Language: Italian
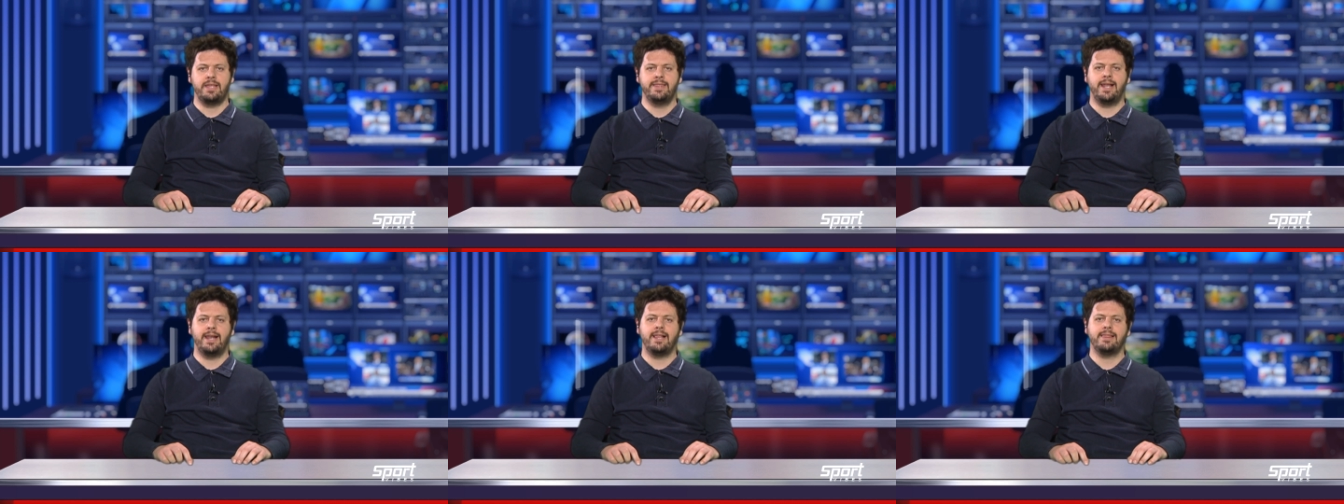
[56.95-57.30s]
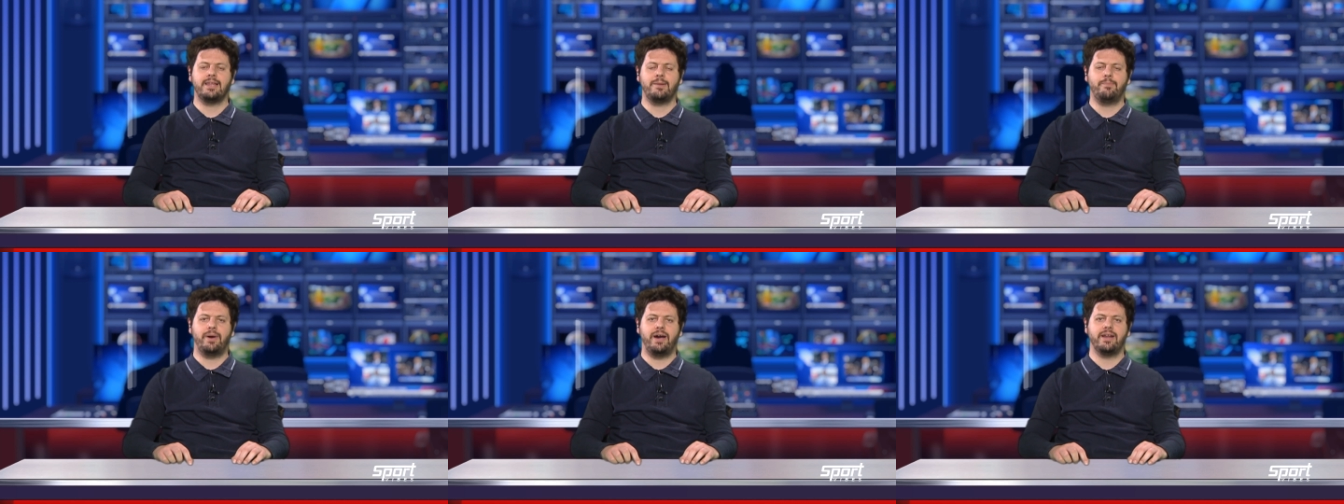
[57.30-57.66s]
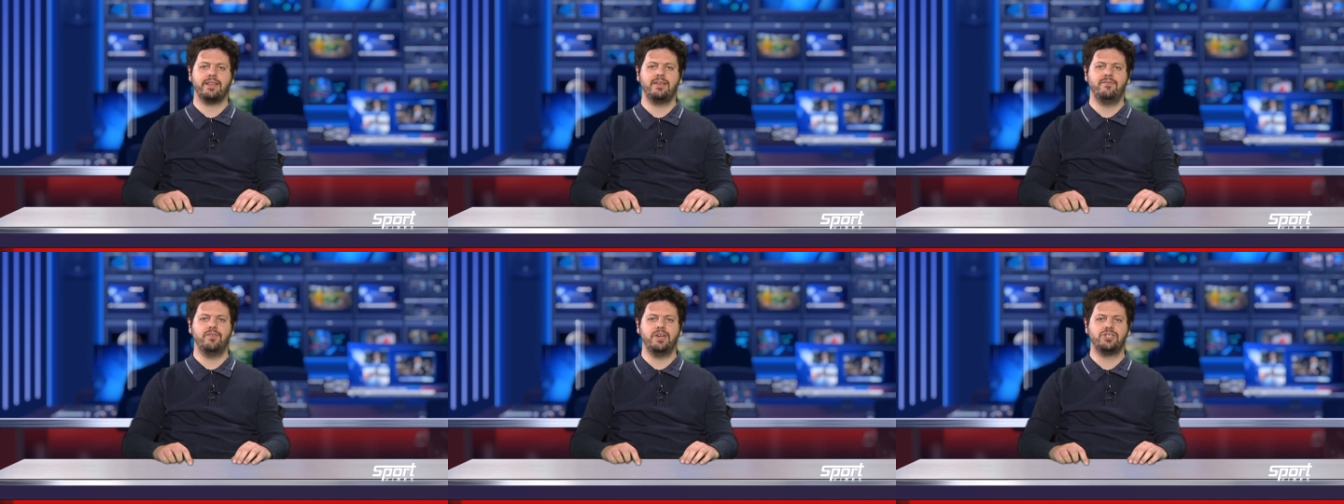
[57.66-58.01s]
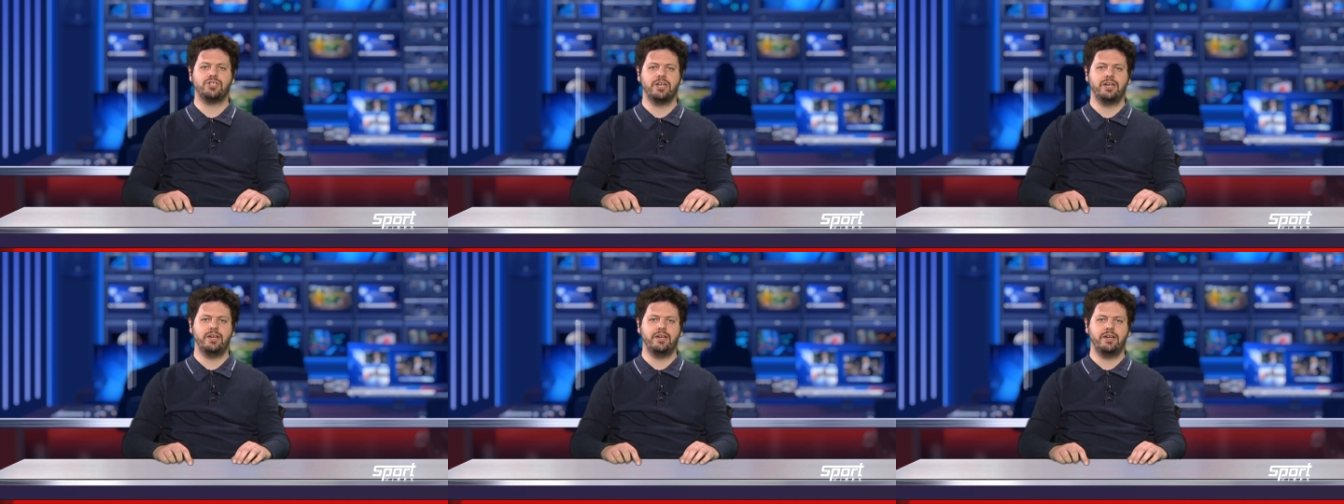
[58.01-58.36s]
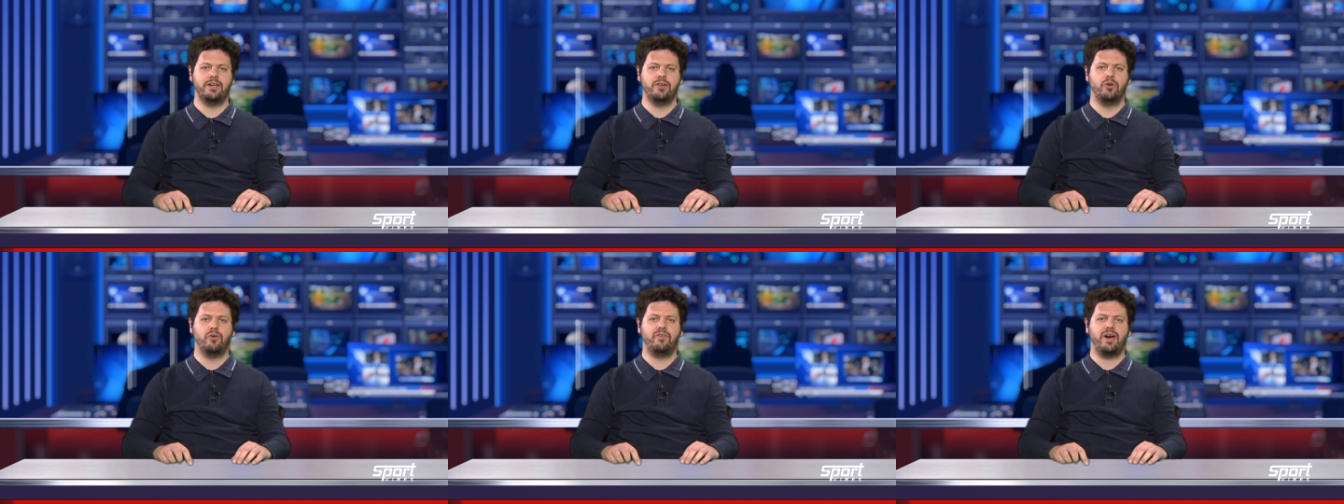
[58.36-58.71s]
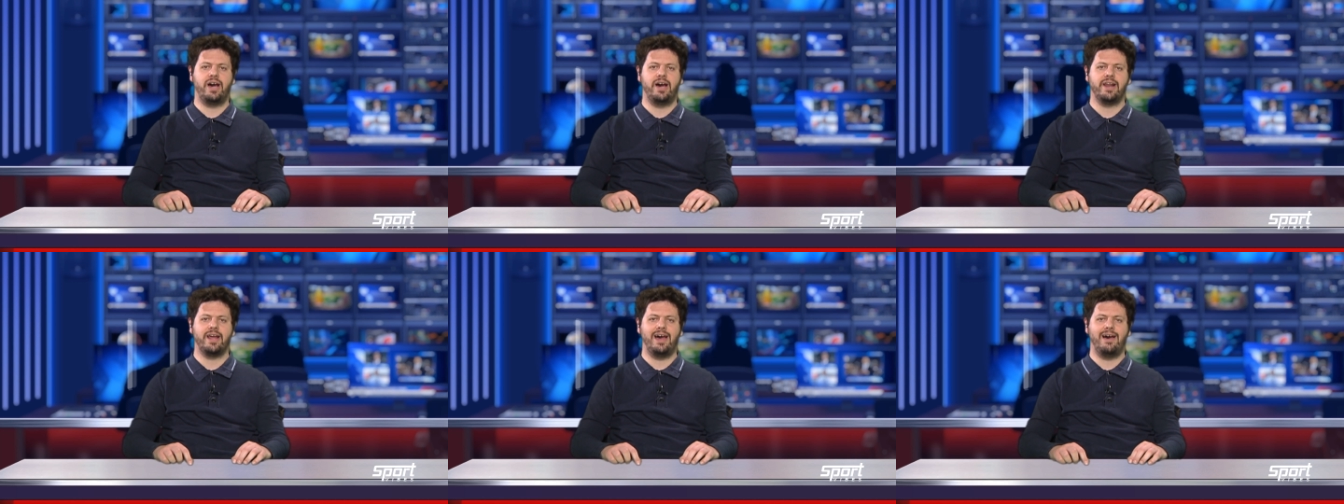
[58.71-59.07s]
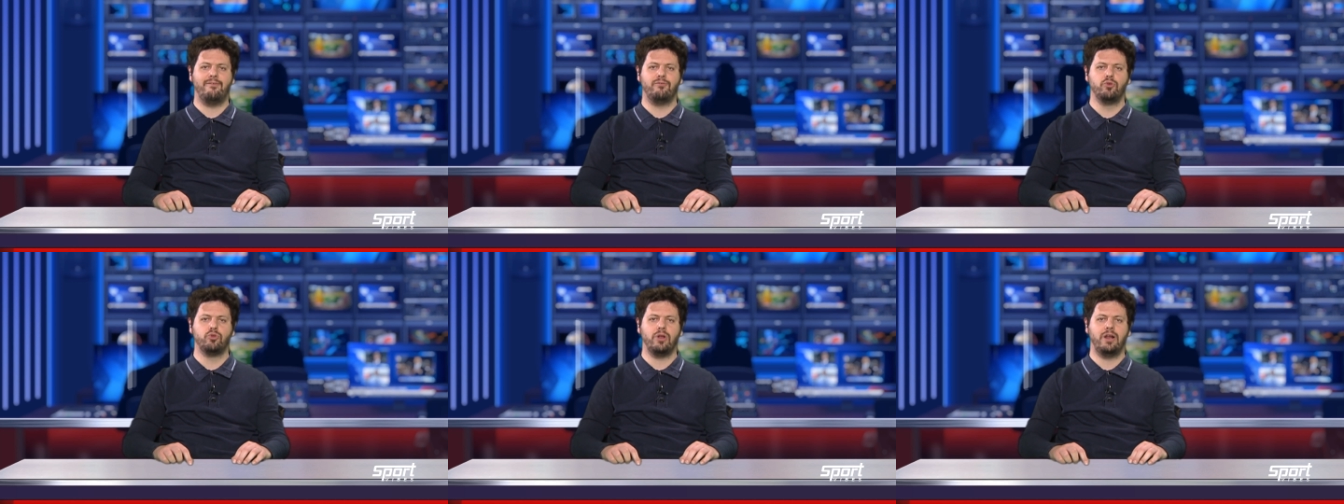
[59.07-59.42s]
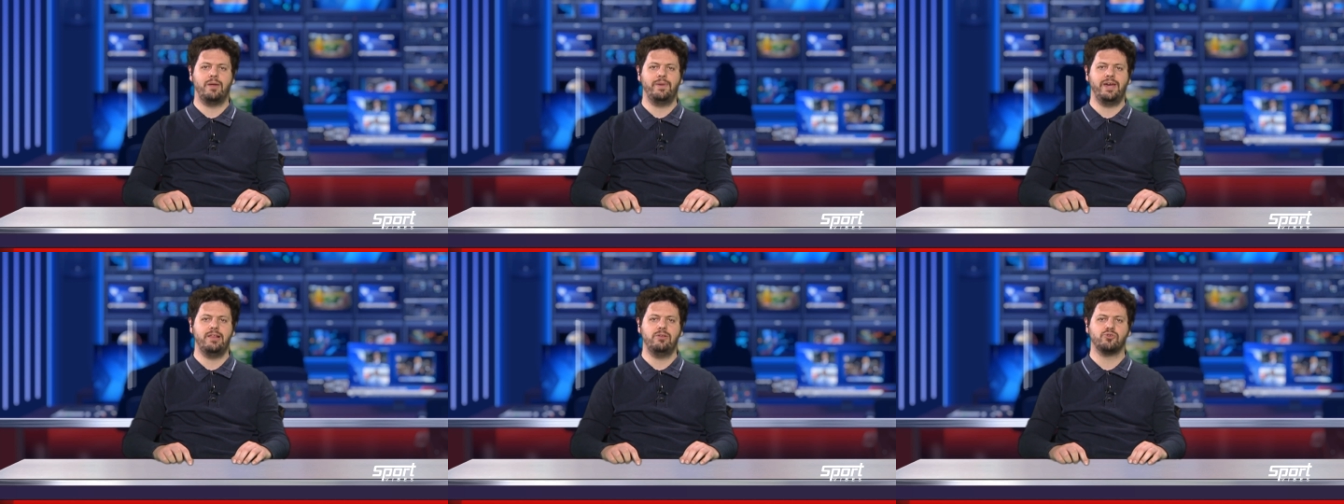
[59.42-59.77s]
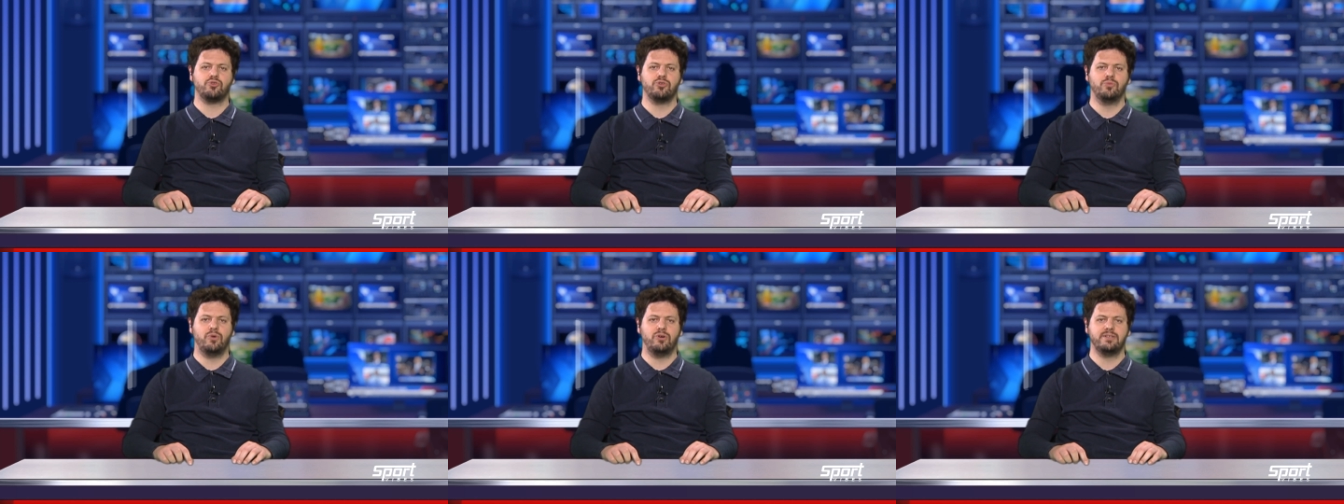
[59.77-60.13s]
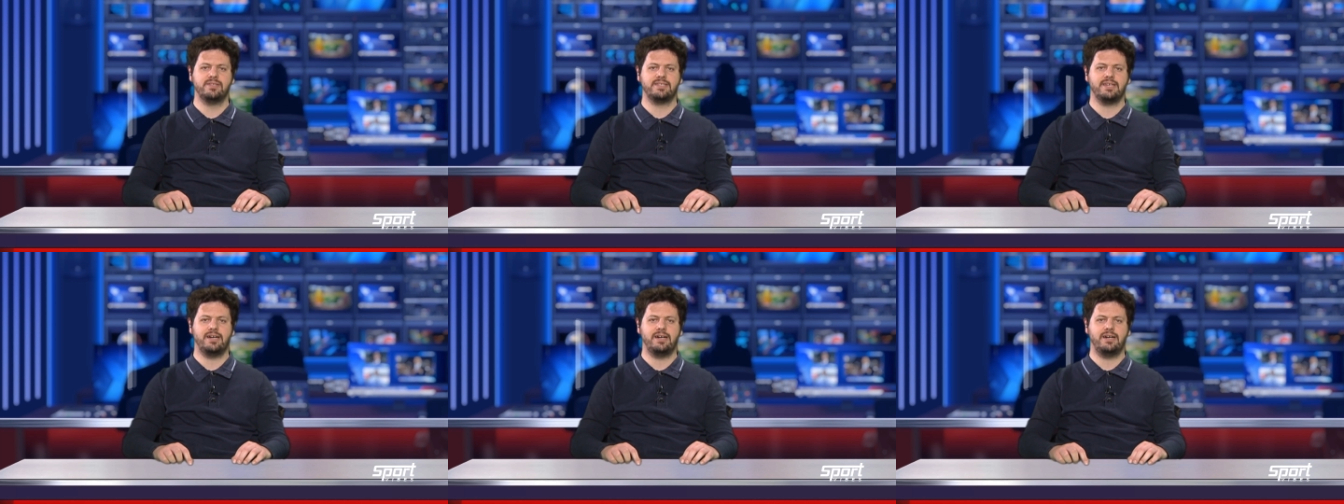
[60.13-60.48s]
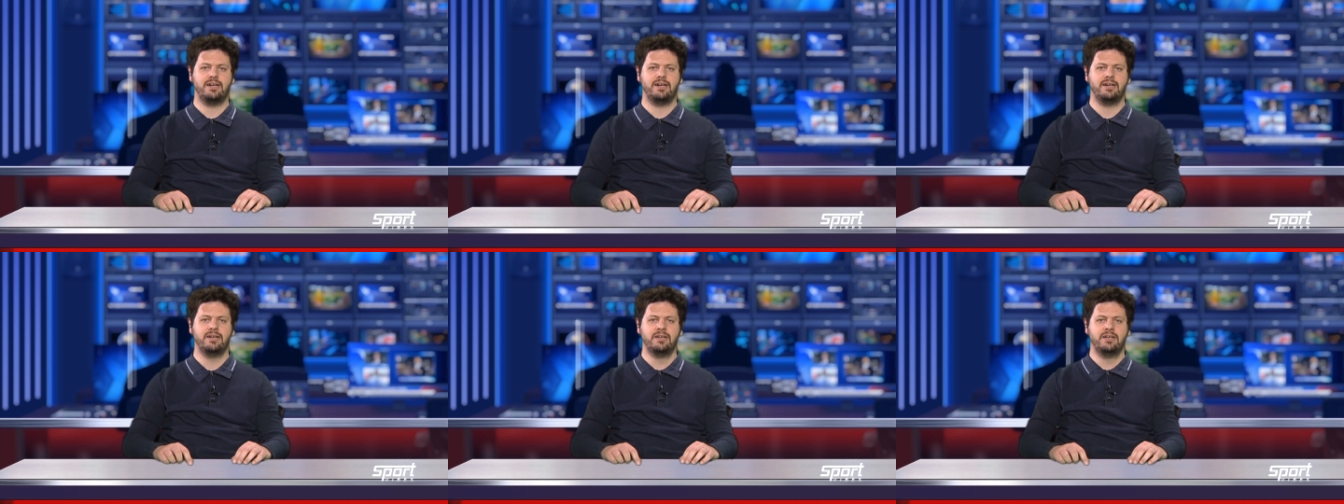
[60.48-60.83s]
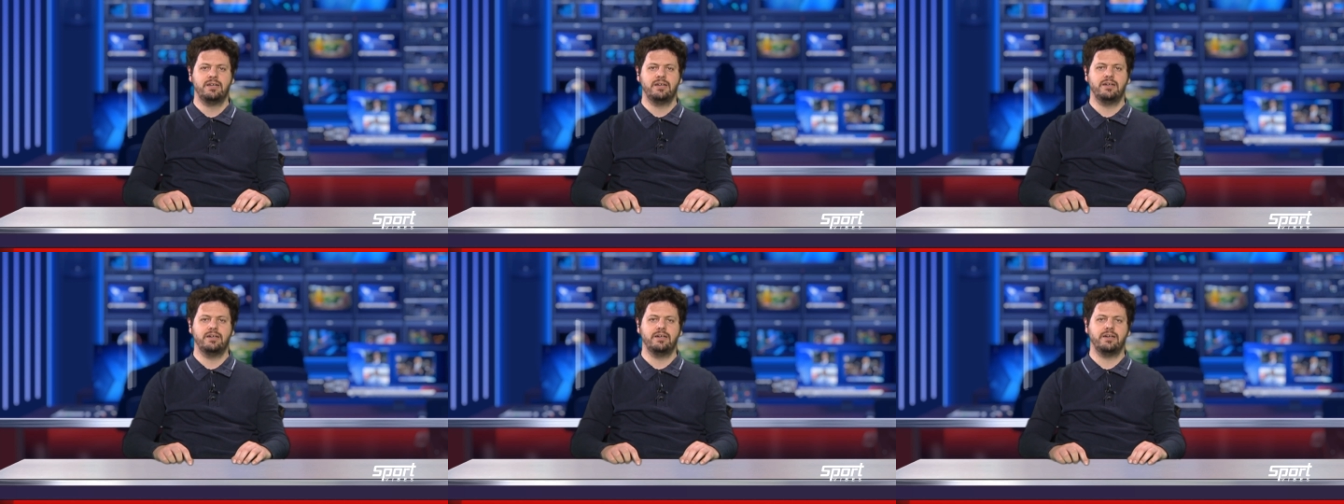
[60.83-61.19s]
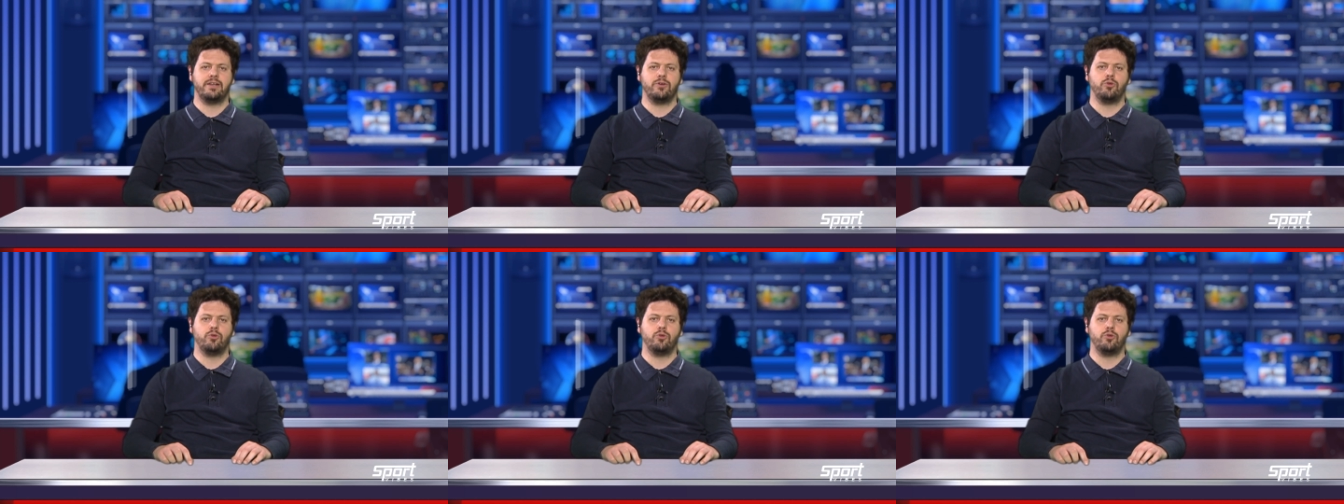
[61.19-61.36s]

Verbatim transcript: Dall'altra parte invece Novara ha avuto la meglio su Monza eh,